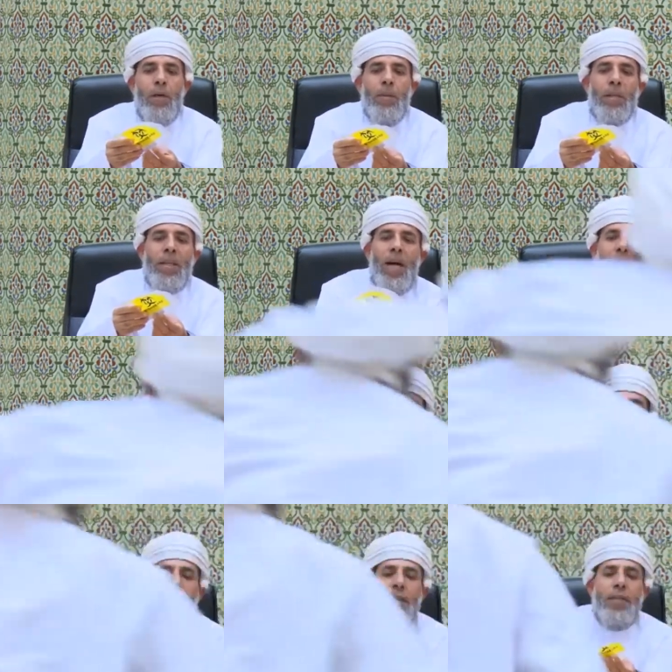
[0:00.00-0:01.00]
بتلاحظوا
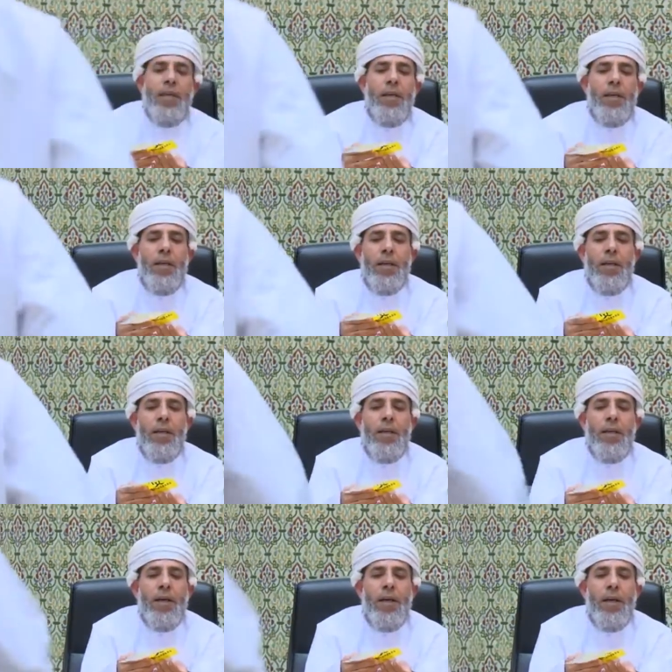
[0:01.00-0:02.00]
هني عندنا
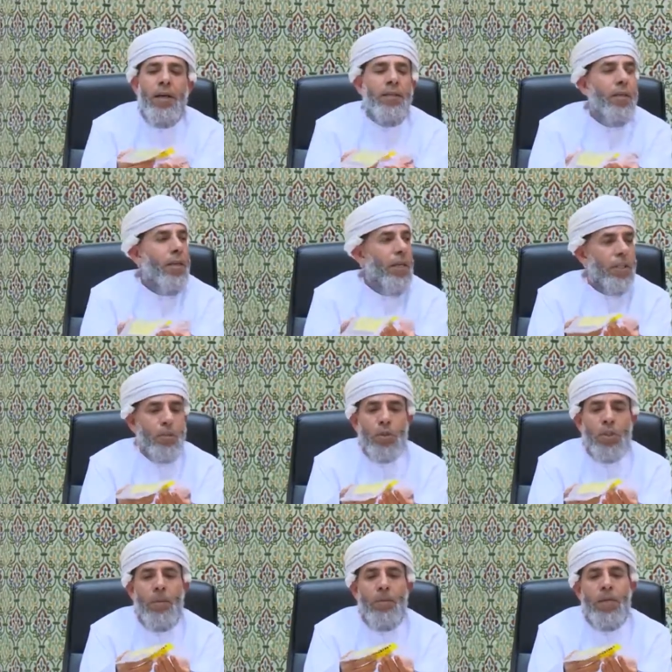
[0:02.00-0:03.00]
عندي لناس
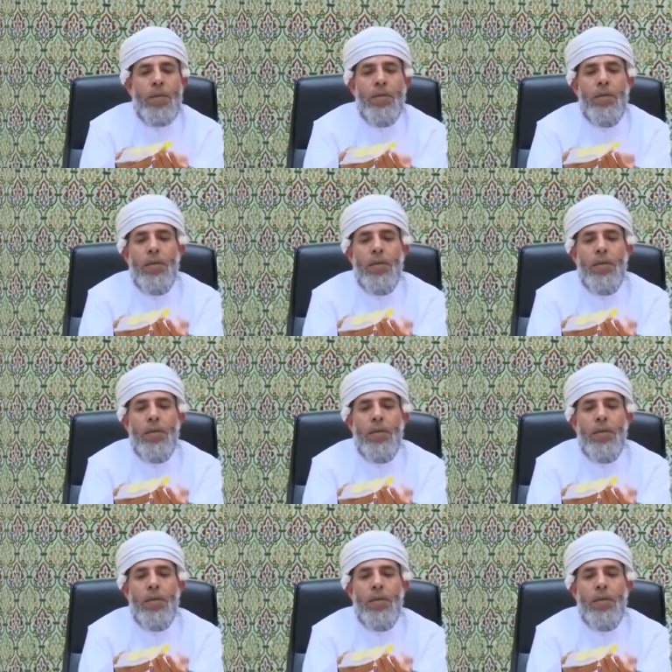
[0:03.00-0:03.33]
مصابين